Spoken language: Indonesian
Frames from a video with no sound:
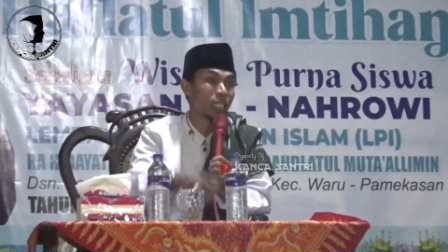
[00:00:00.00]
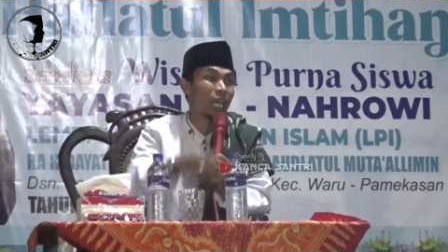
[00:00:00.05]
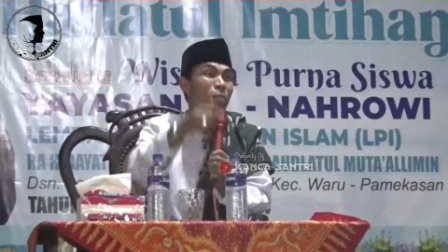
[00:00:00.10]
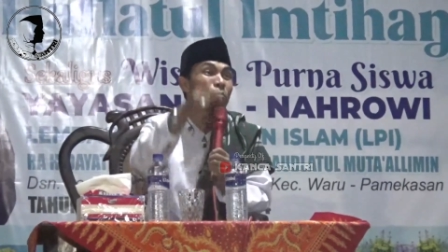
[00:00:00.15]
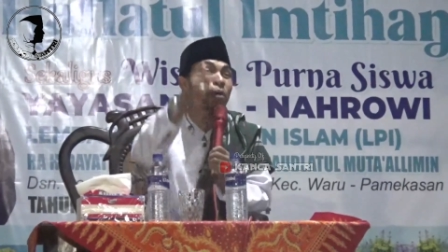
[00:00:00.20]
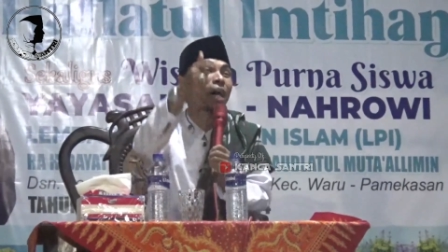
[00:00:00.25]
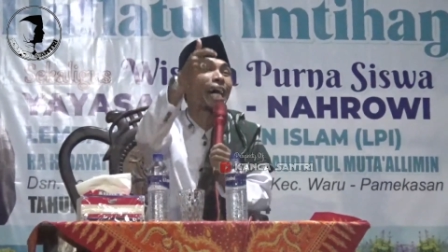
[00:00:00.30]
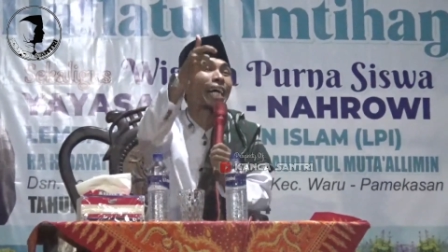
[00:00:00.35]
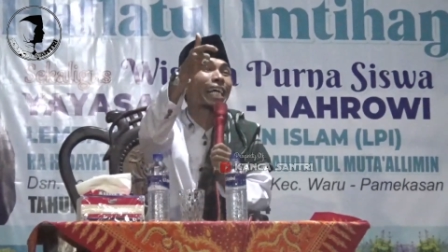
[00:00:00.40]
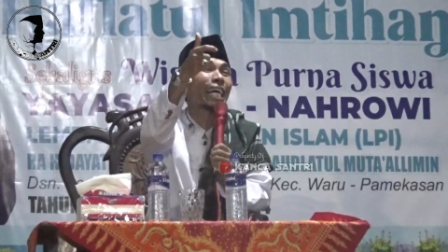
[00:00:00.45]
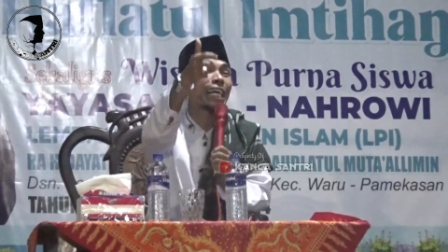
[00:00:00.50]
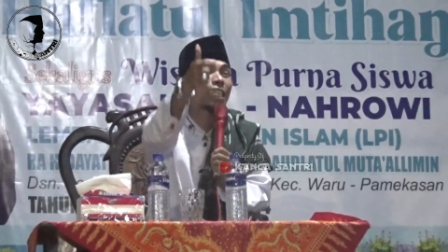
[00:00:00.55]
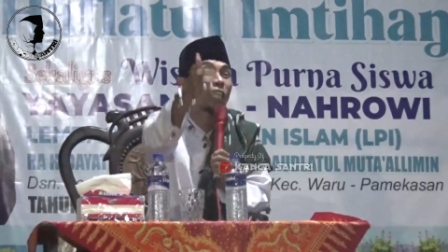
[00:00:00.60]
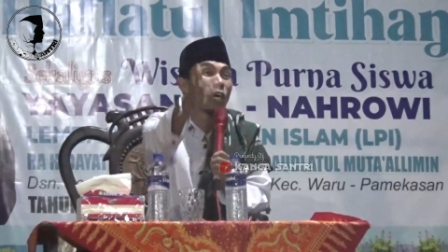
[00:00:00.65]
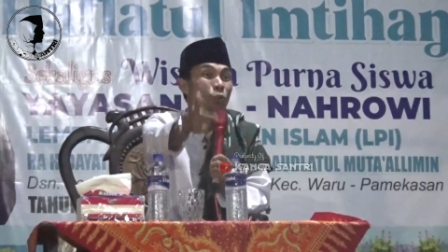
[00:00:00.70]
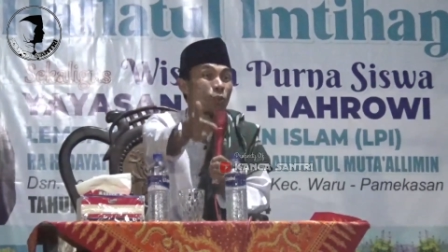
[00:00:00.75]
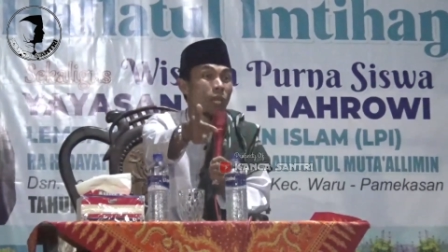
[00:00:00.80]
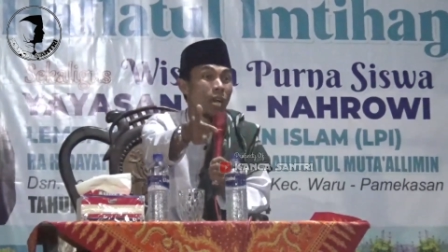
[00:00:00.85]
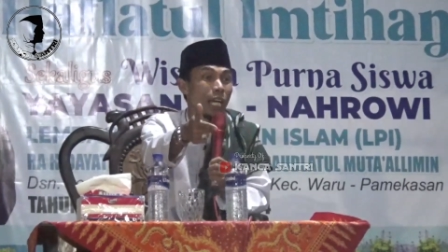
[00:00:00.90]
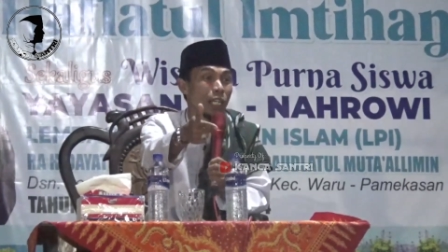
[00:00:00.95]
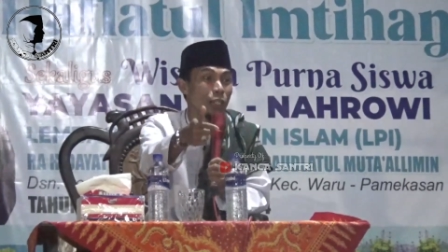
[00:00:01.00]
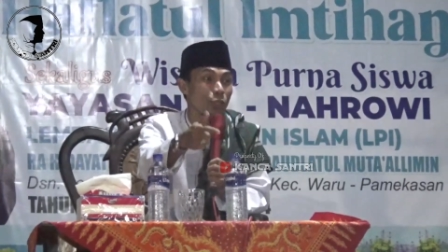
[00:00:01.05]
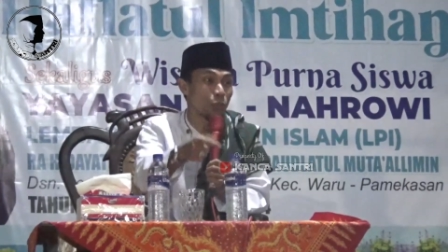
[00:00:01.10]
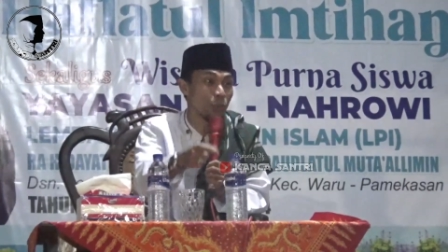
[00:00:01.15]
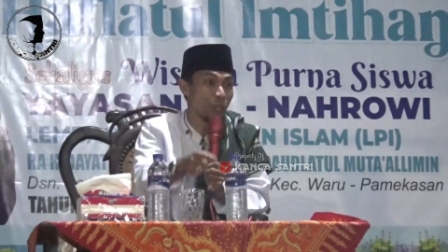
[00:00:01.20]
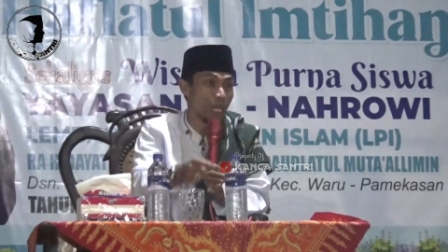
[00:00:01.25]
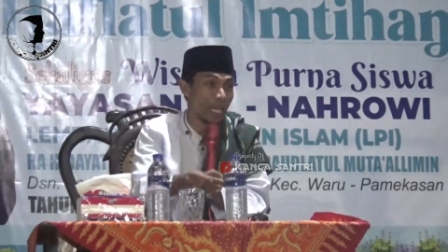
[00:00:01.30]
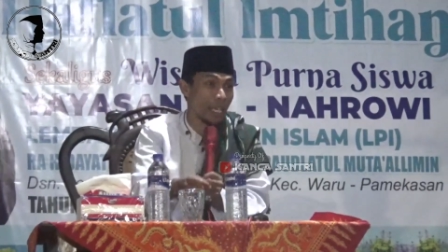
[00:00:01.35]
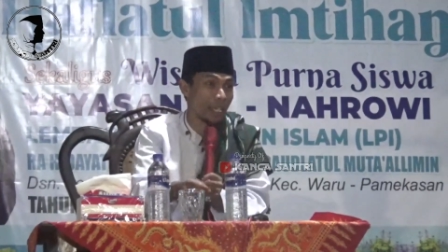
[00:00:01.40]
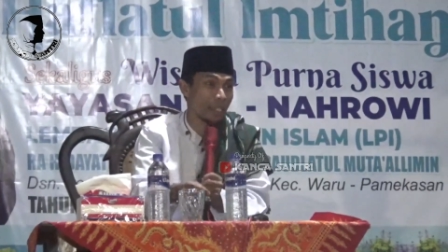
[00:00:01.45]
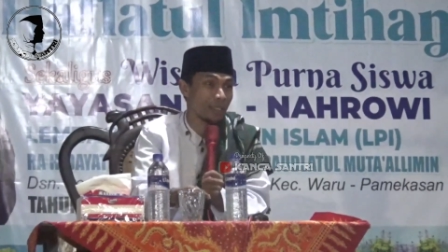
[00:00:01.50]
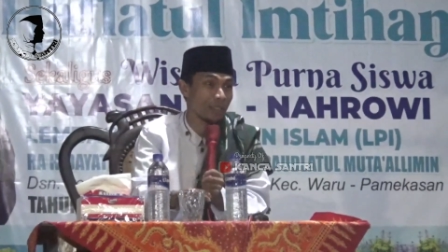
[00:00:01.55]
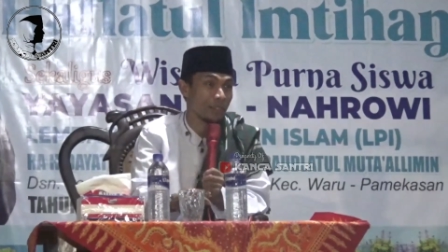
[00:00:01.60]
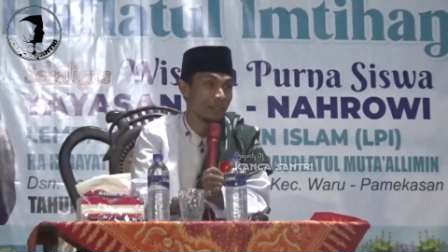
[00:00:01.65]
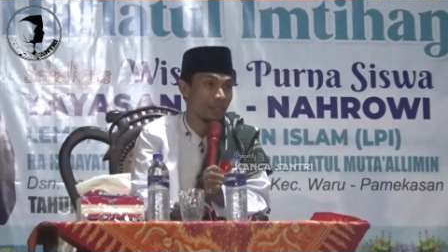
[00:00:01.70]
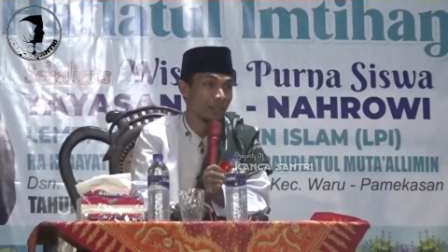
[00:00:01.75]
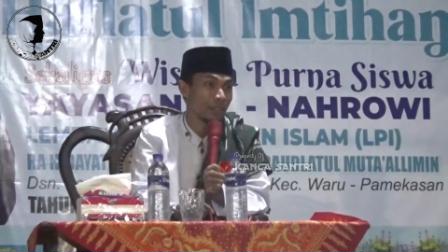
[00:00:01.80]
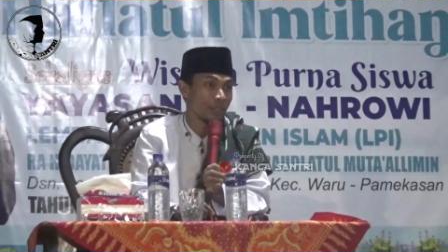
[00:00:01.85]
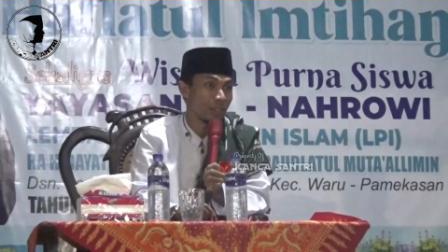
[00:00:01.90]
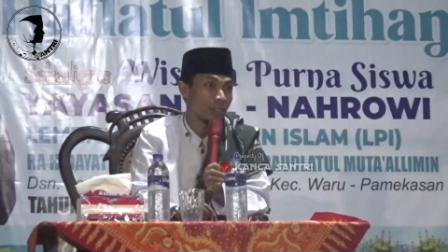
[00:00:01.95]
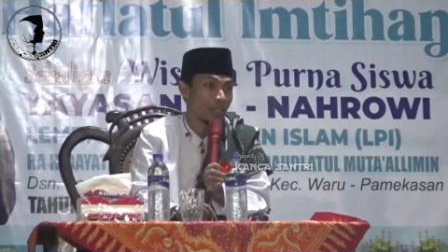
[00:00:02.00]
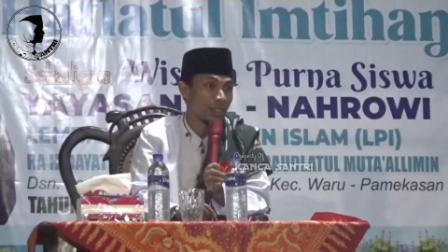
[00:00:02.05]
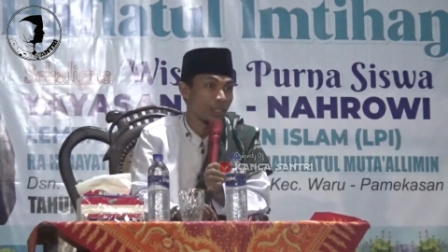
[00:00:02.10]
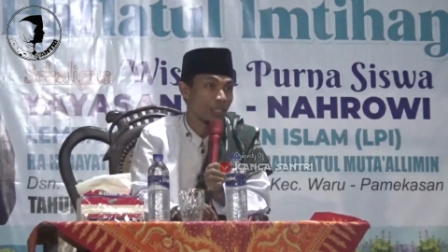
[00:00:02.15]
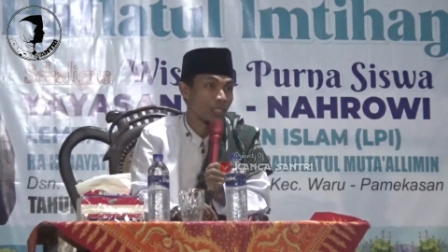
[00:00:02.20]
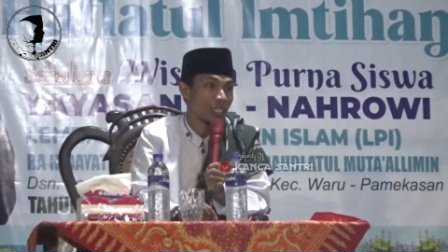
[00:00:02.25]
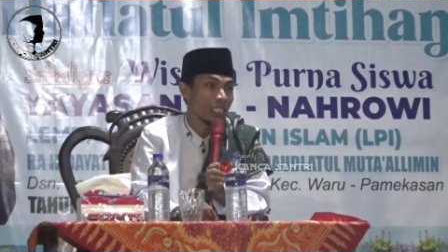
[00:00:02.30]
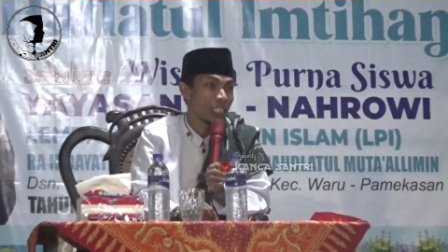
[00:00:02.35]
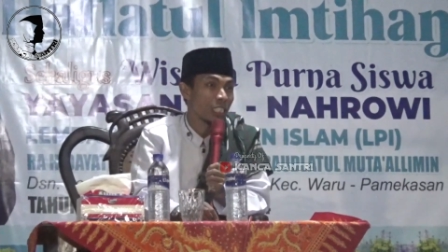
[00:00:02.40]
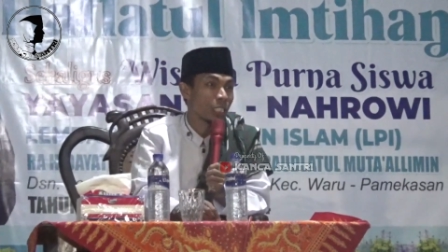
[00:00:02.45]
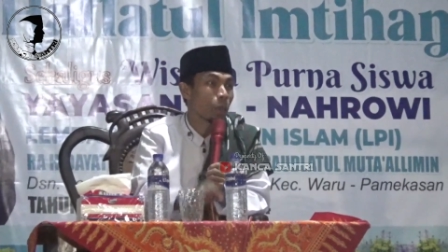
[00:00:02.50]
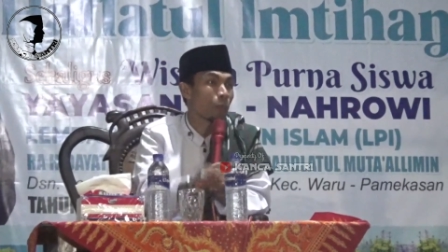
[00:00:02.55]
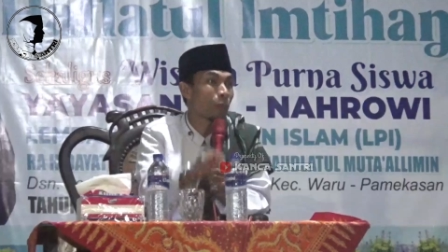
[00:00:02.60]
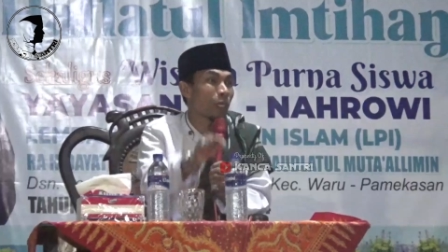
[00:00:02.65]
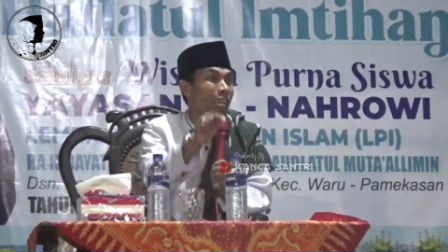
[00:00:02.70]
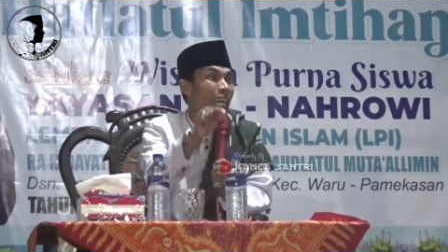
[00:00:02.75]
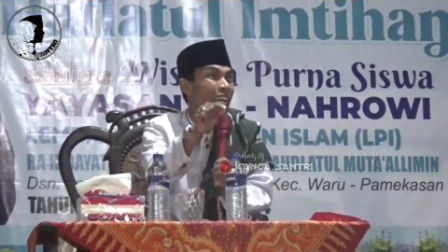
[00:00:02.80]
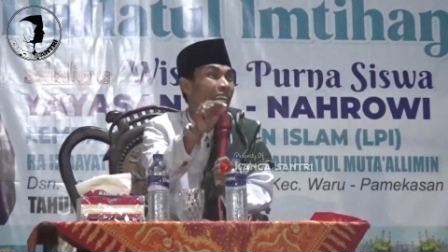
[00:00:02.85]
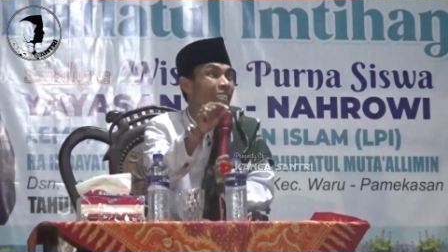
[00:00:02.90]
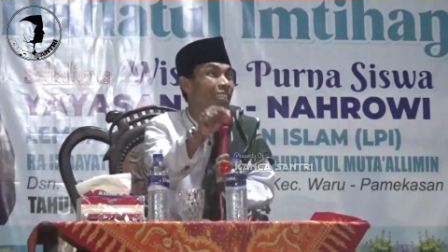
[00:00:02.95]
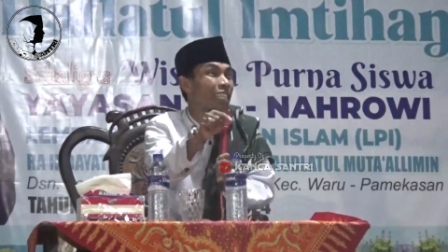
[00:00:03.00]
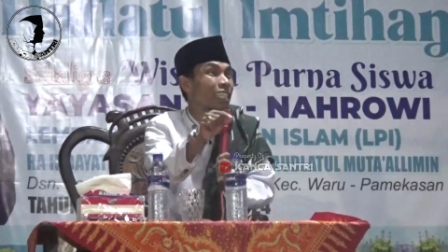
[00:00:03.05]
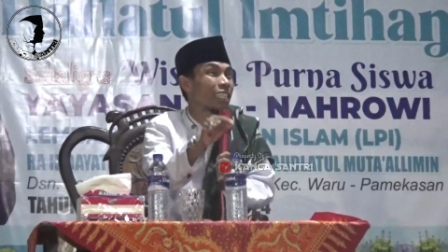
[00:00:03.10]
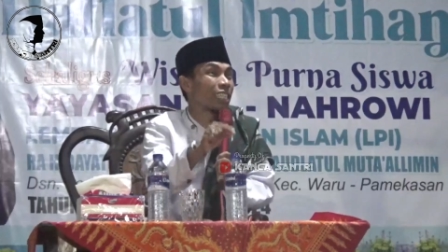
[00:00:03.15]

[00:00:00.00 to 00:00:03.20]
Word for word: otaba oh, akal kau ajunan sebekal